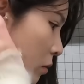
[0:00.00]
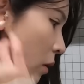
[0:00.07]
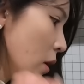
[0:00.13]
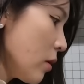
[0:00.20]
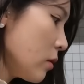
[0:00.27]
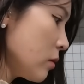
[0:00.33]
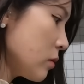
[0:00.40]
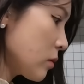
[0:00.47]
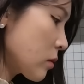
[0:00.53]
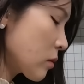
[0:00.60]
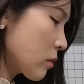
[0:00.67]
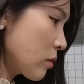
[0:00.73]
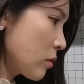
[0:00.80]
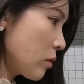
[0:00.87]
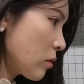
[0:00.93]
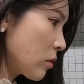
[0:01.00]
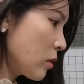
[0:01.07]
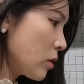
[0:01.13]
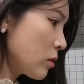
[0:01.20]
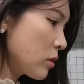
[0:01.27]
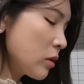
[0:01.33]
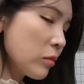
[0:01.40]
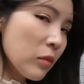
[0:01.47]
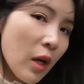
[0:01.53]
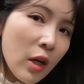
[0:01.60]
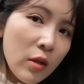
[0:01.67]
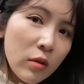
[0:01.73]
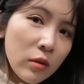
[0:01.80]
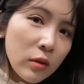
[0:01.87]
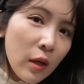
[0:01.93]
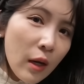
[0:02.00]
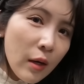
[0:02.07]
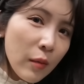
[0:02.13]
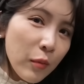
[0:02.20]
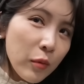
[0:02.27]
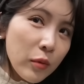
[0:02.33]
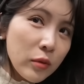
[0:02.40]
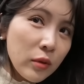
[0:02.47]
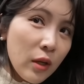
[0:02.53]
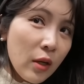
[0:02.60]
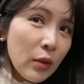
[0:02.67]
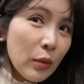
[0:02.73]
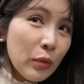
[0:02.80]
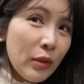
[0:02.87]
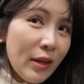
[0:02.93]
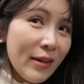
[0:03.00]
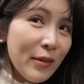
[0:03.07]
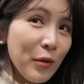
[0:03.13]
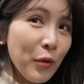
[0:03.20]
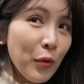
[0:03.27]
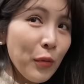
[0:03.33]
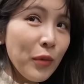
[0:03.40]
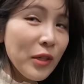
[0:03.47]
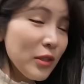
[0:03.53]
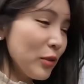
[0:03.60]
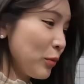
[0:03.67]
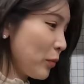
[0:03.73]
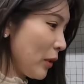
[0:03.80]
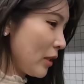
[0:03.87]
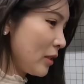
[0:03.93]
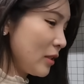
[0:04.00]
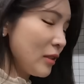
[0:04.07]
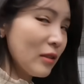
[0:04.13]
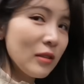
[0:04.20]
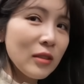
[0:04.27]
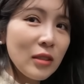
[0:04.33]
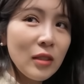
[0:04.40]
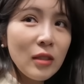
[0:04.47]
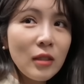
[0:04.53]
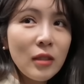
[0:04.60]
와, 어, 그, 그래서 지금 가격을 알아보고 있어 가격대를 얼마에 좀 하시는지